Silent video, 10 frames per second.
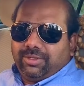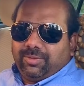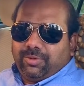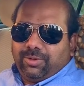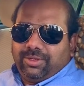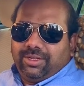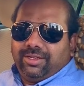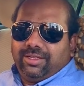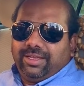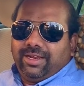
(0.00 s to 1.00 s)
ஒருத்தர்
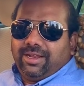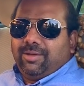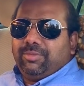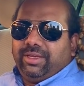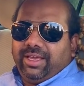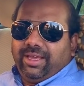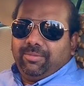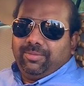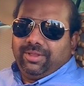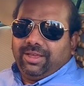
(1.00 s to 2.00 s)
போட்டிருந்தாரு எலாம்
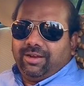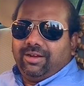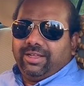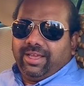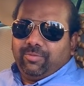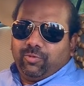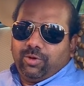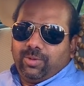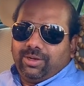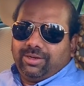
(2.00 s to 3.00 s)
கேம் எலான் கேம்
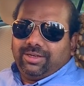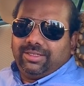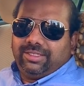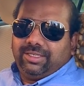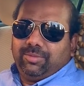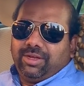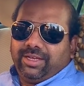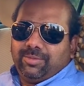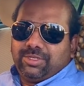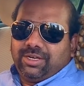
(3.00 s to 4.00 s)
ஓவர் ஷிபா
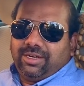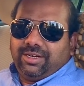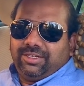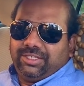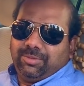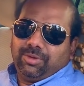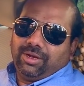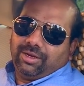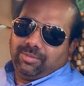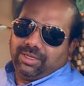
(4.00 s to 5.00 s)
கேம் ஸ்டார்டட் ஷிபா
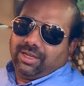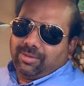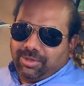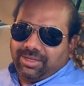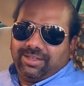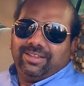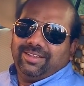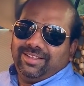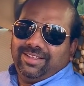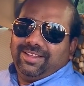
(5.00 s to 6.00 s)
ஆர்மி ஆமாங்க
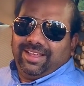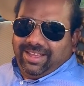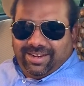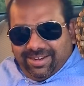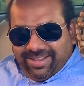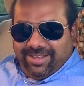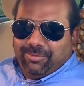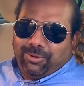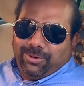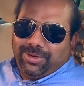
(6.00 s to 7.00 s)
எலான் கேம்
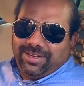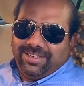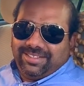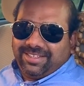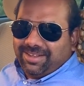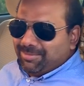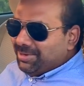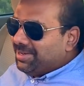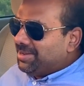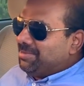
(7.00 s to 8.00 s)
ஓவர் ஆயிடுச்சு
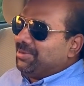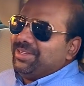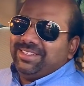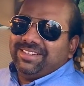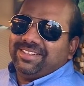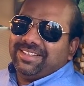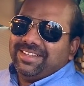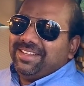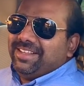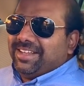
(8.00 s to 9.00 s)
கம்ப்ளீட்டாக முடிஞ்சது
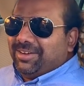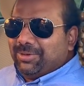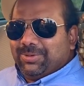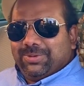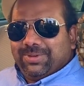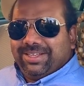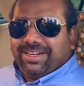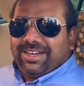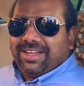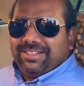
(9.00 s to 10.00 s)
அவர் ஒரு
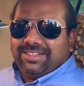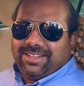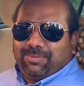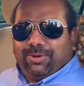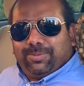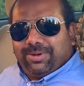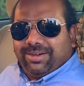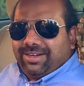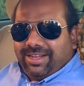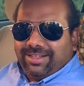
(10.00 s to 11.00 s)
வழியாக டாஜுக்கு சப்போர்ட்
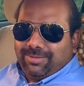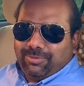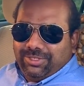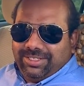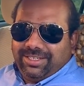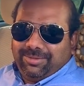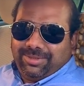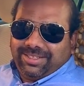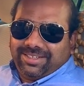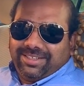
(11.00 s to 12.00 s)
பண்ணுறேன்னு டாஜை முடிச்சு
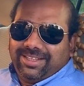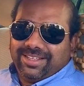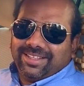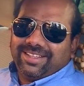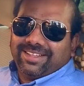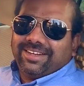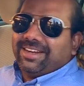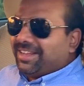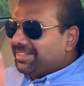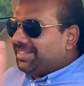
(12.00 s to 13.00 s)
கட்டிவிட்டாரு
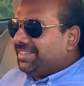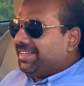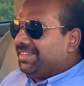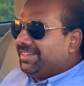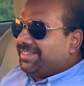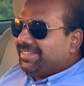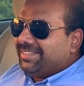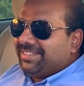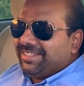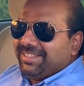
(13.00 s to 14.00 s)
டாஜ் எல்லாம் இறங்கிட்டு
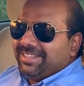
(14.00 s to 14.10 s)
இருக்கு